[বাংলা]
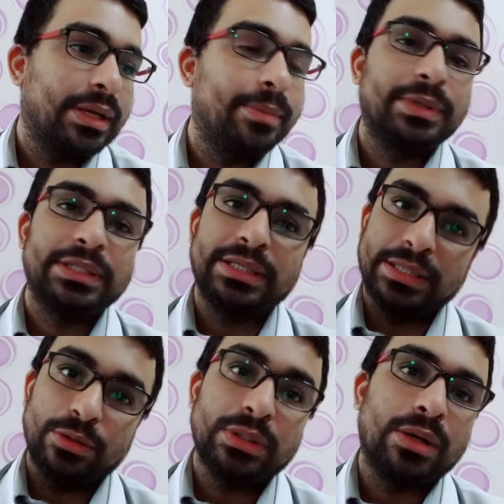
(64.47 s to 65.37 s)
আপনাদেরকে
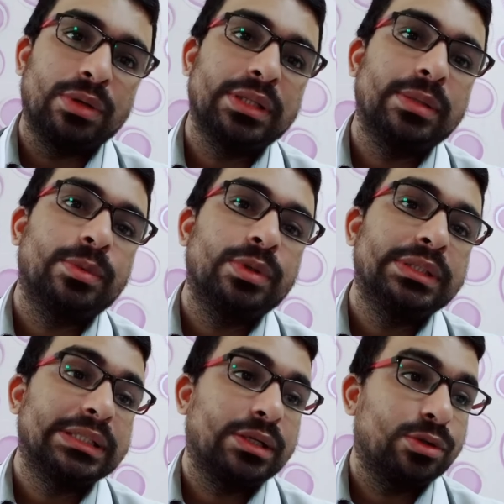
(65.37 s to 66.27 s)
একটু ধারণা দেব
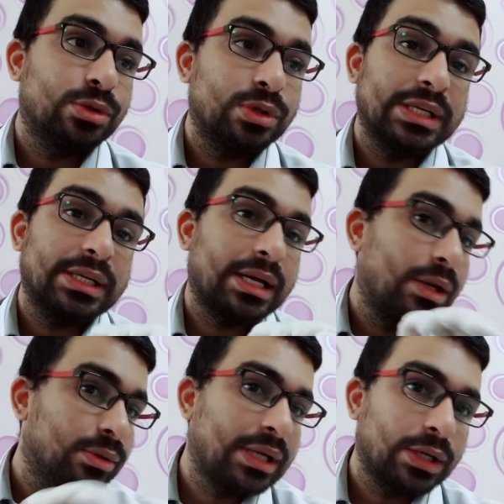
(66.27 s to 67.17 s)
যেন ঠোঁটের কালো
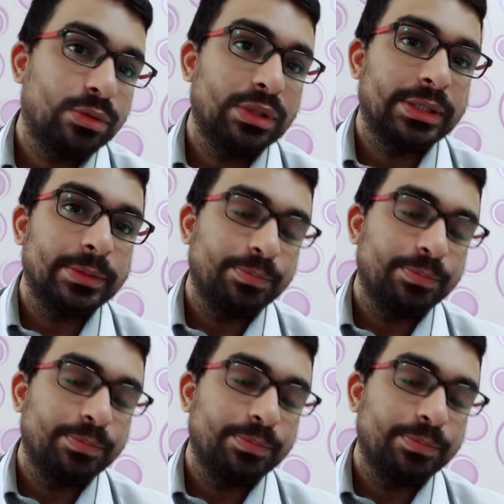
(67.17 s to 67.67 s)
দাগগুলি